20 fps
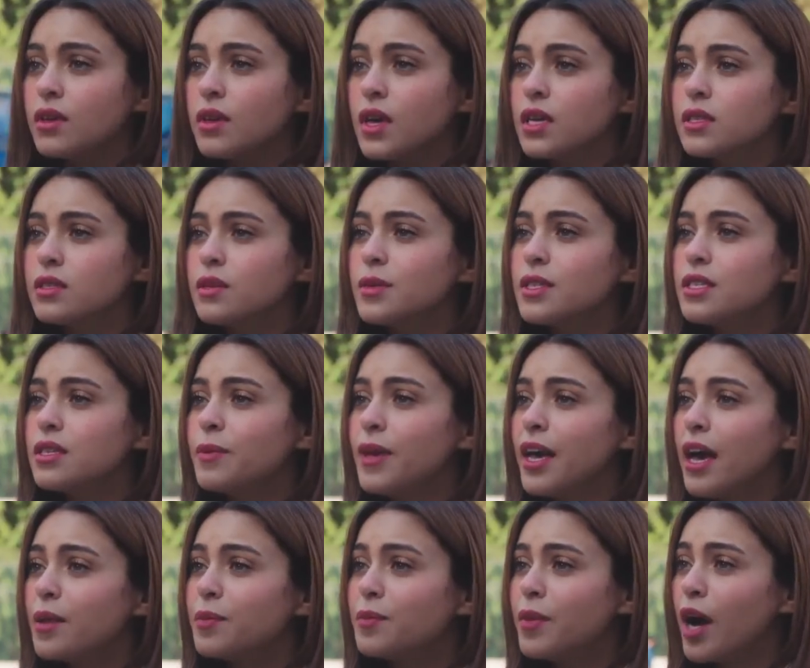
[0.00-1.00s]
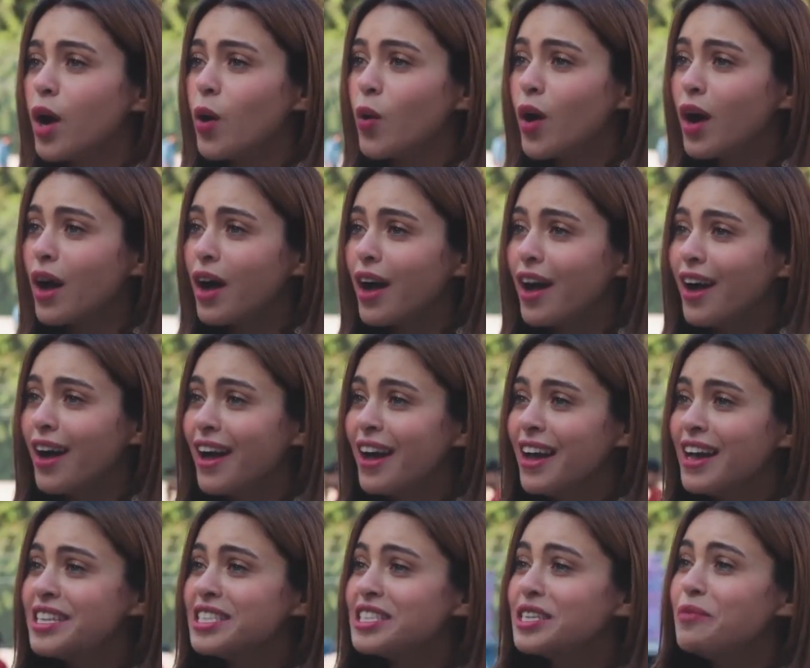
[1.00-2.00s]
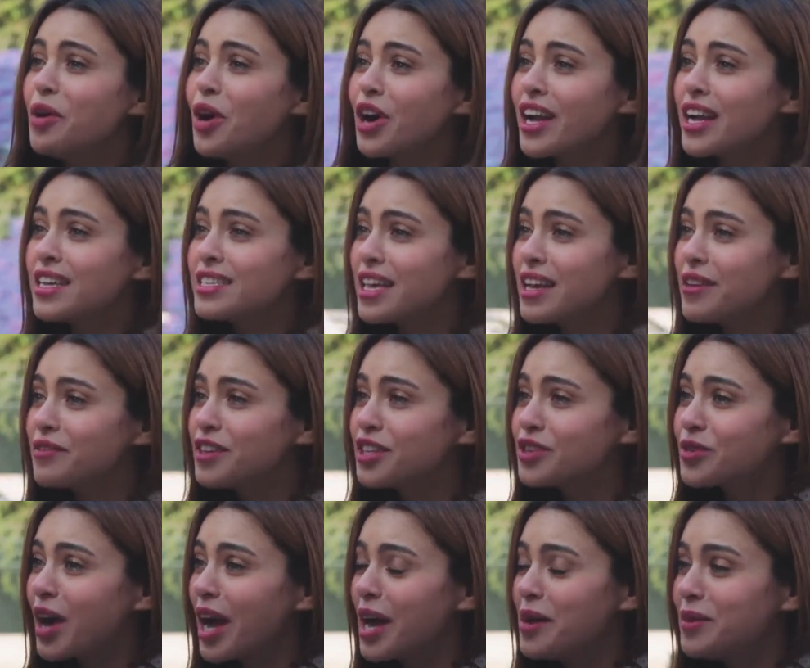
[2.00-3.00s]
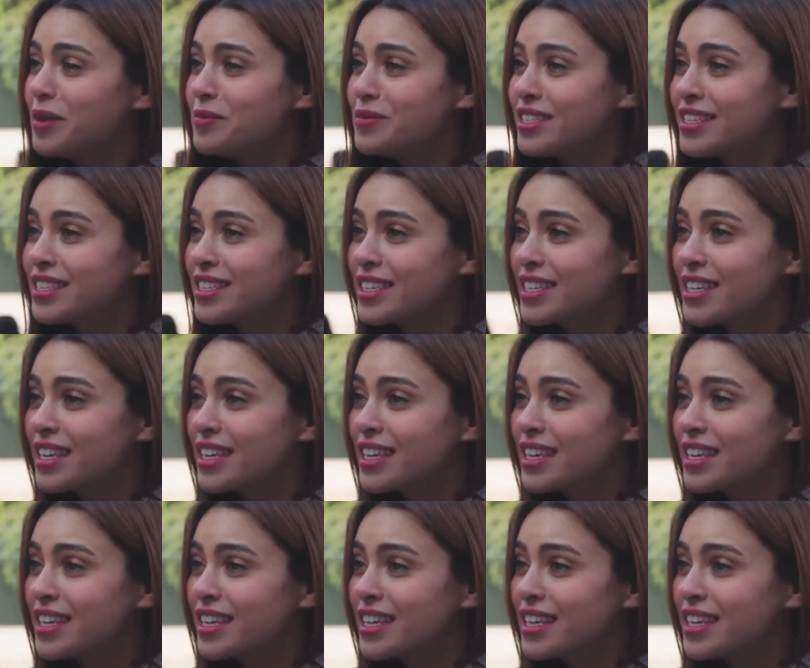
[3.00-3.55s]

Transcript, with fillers: يا اختي ما تسيبيها تبهوأ دي معجزه يا بيتو حبيبتي